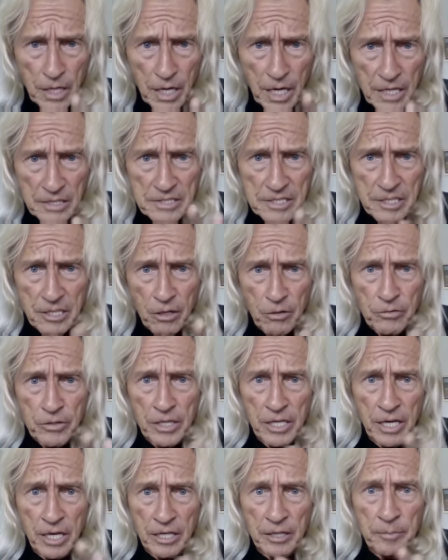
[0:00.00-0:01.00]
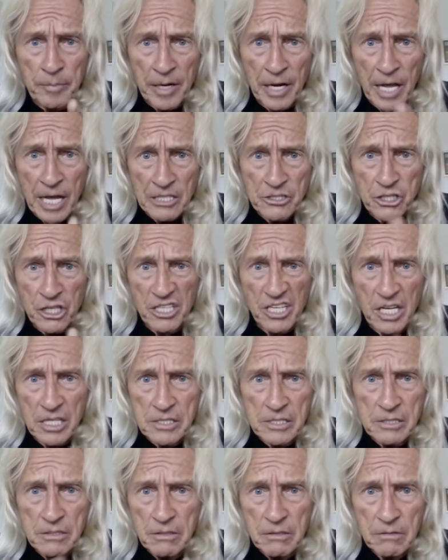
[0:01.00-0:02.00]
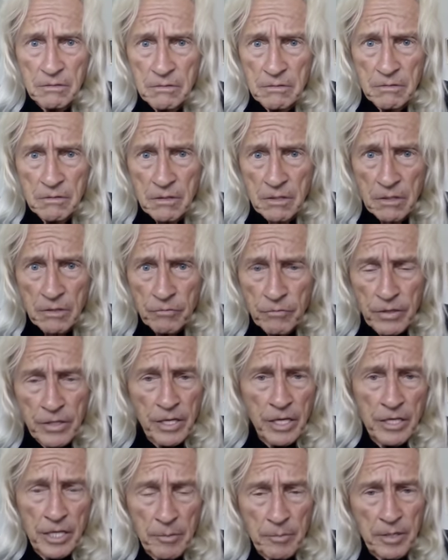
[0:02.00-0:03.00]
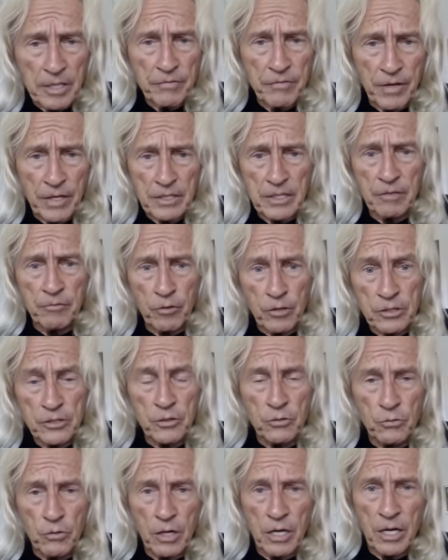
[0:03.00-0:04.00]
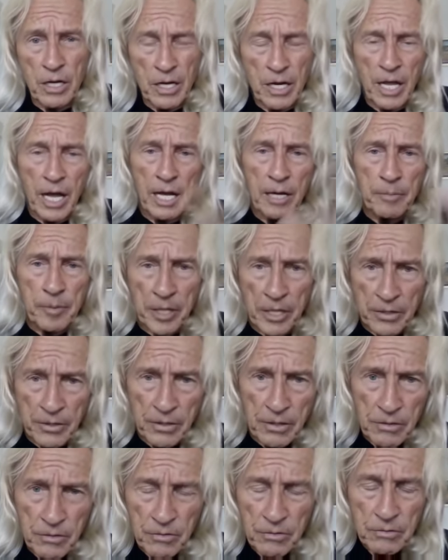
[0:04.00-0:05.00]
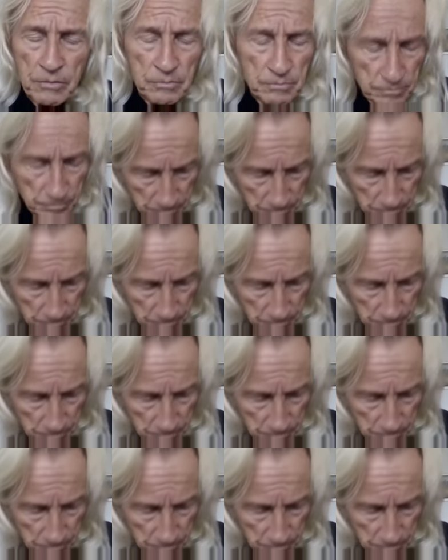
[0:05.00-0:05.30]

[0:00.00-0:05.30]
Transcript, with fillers: der hat sich auch nicht lange belatschern lassen. Wenn da jemand war, der wollte nur labern,